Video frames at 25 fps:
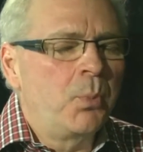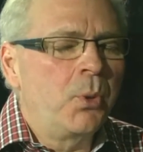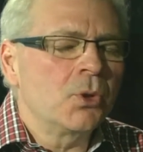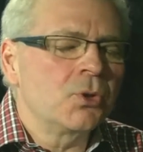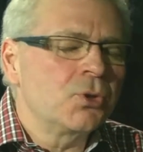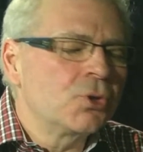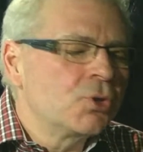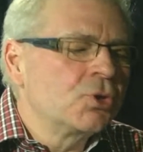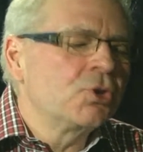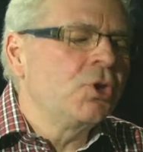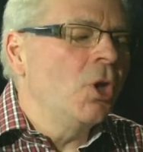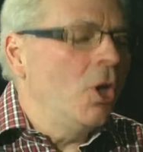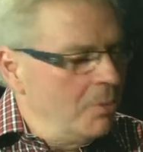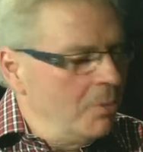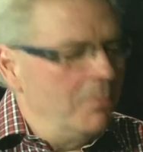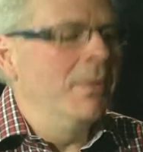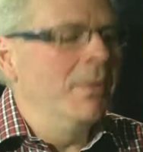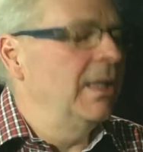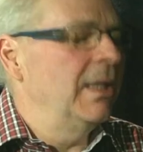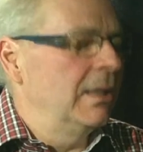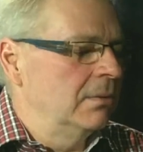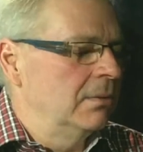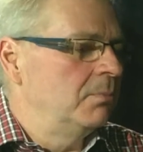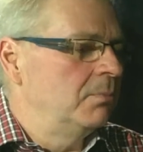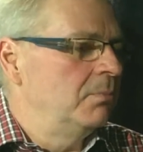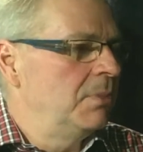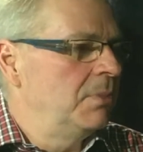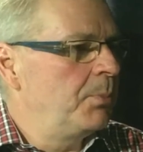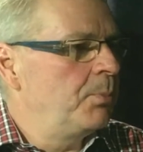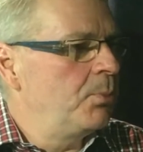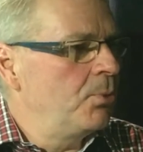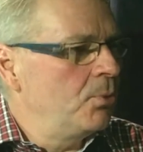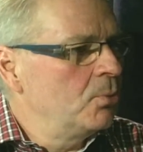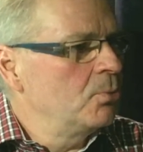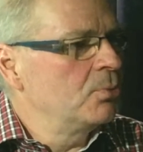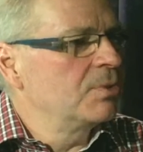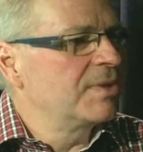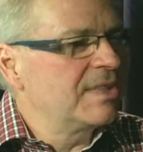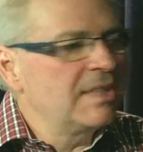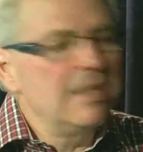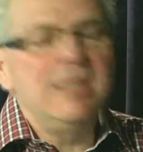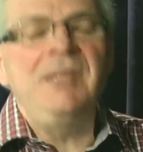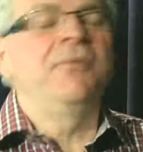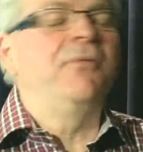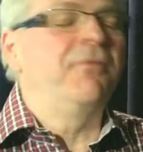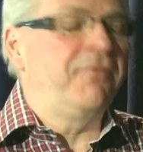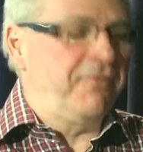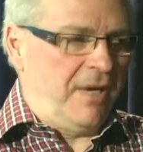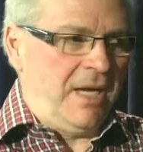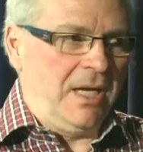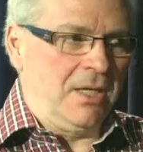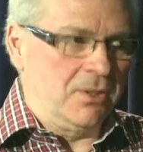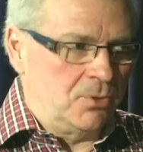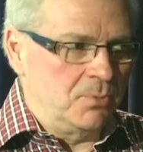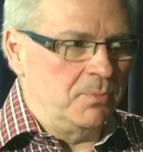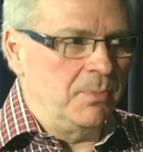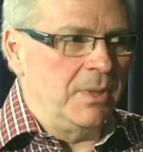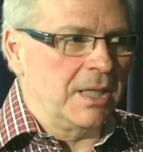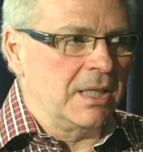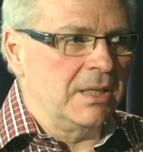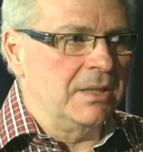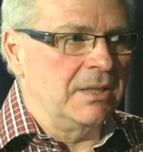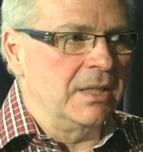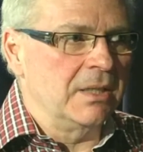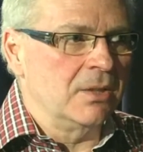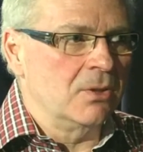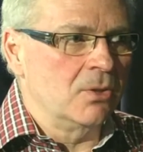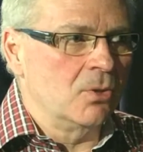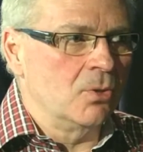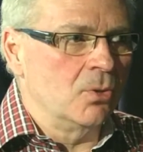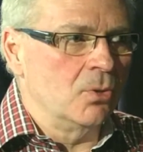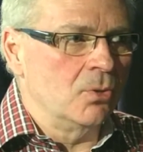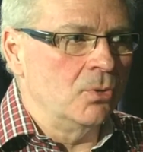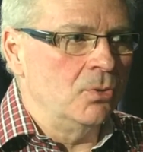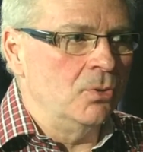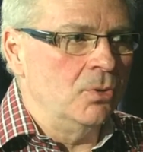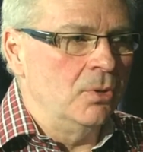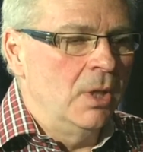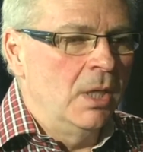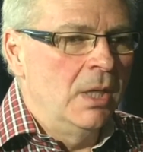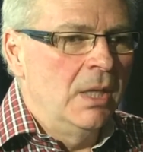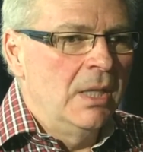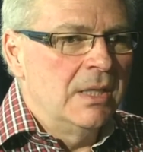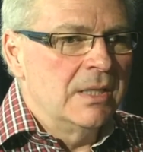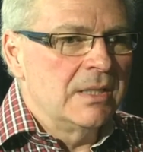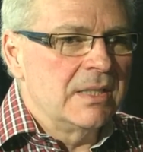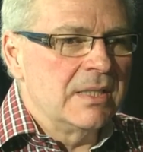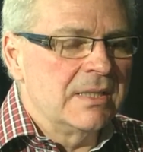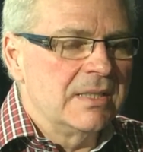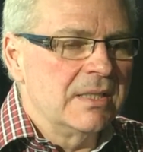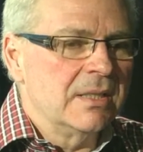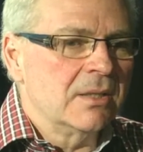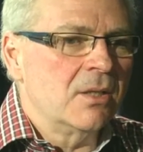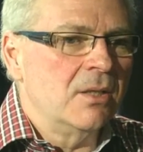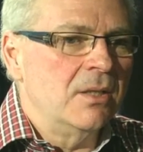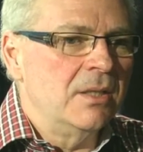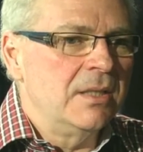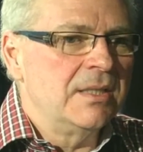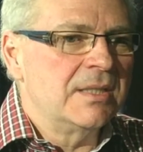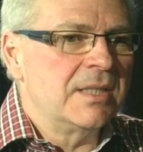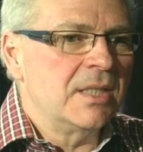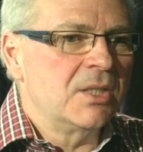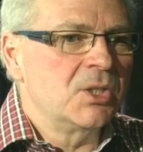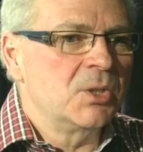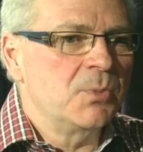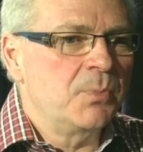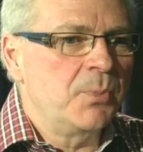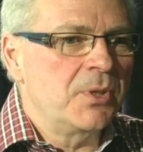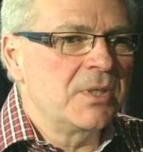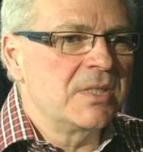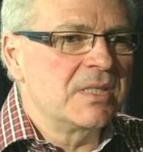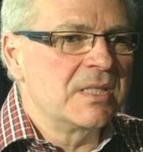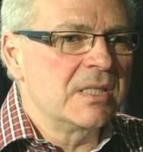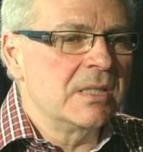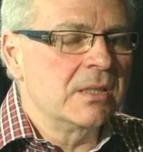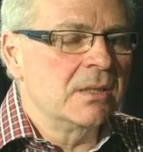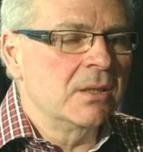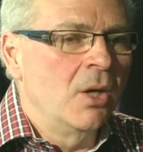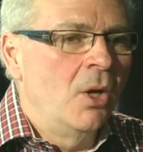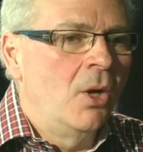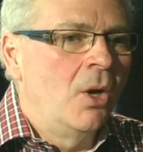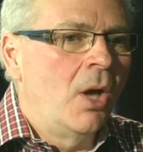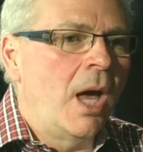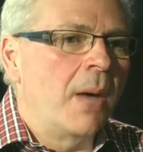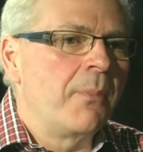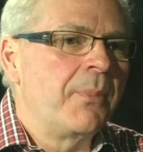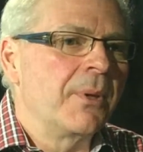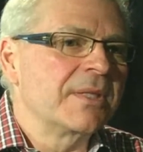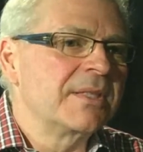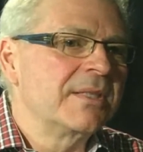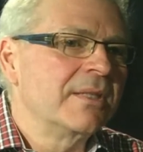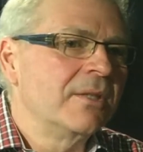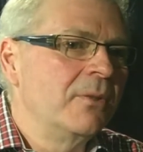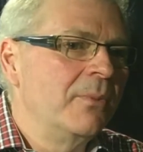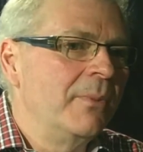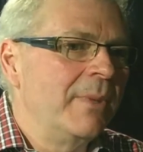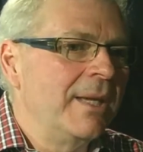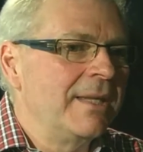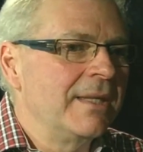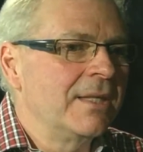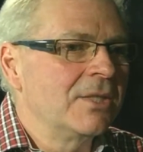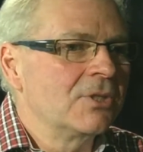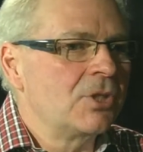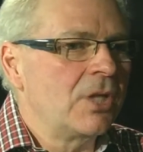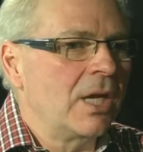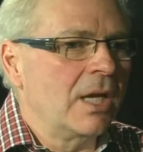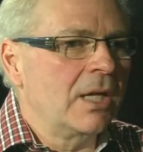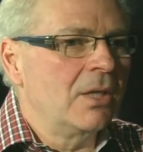pas seulement, mais peut aussi faire du marketing de contenu. C'est-à-dire qu'il ne s'agit pas de dire à partir de maintenant,